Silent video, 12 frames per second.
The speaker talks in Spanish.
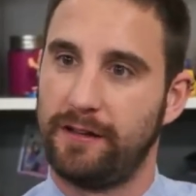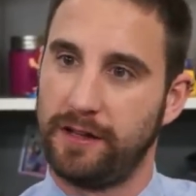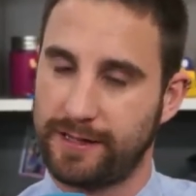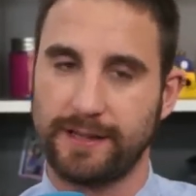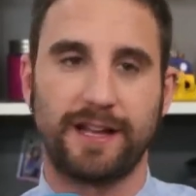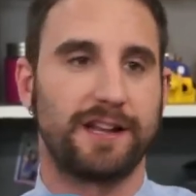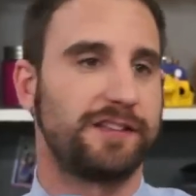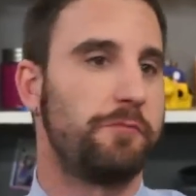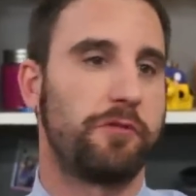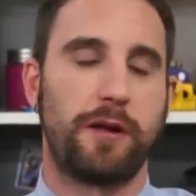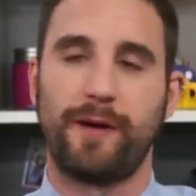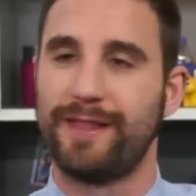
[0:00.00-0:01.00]
intentar que sea
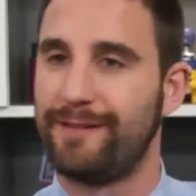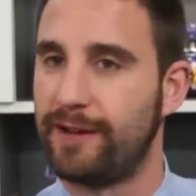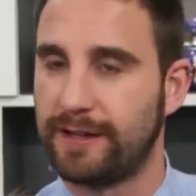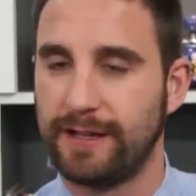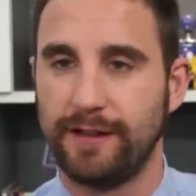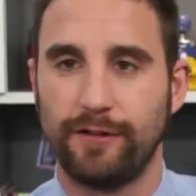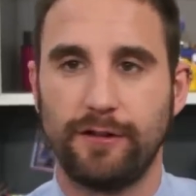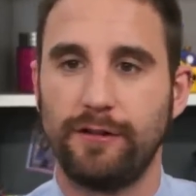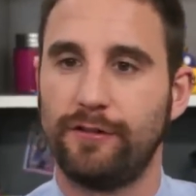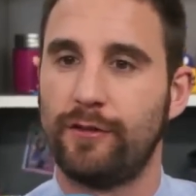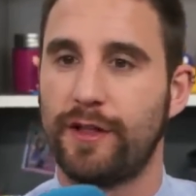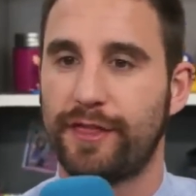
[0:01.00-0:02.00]
un programa
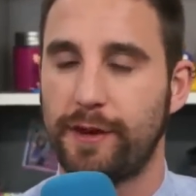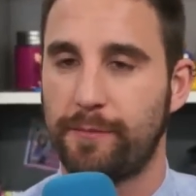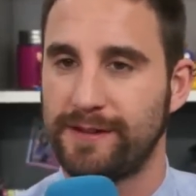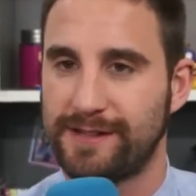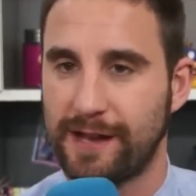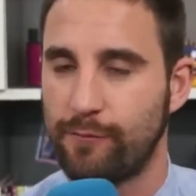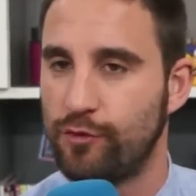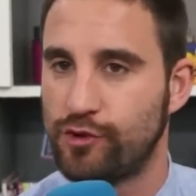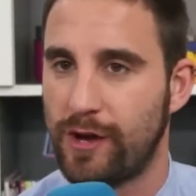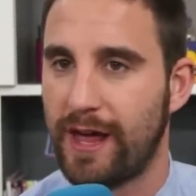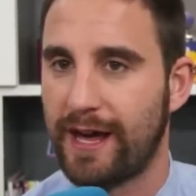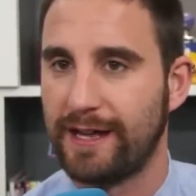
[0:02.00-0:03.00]
divertido, no hacer pensar
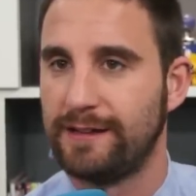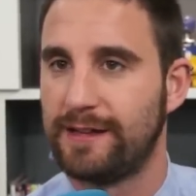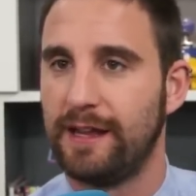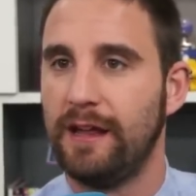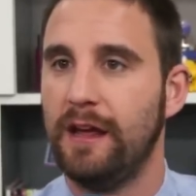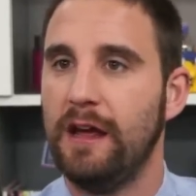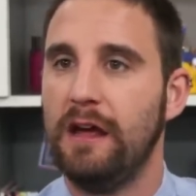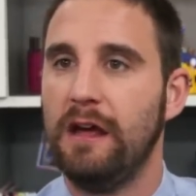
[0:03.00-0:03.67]
mucho a la gente